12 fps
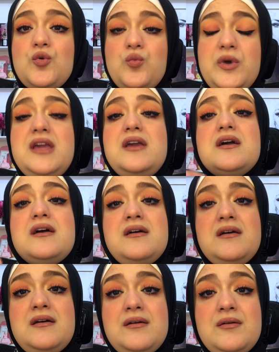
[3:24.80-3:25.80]

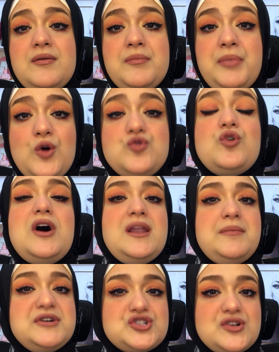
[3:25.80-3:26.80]
وبحطه آه،
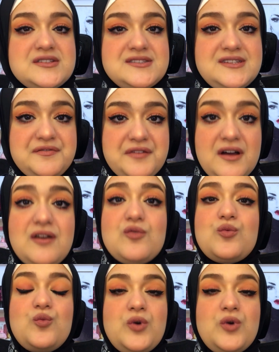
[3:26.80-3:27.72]
على بشره نظيفه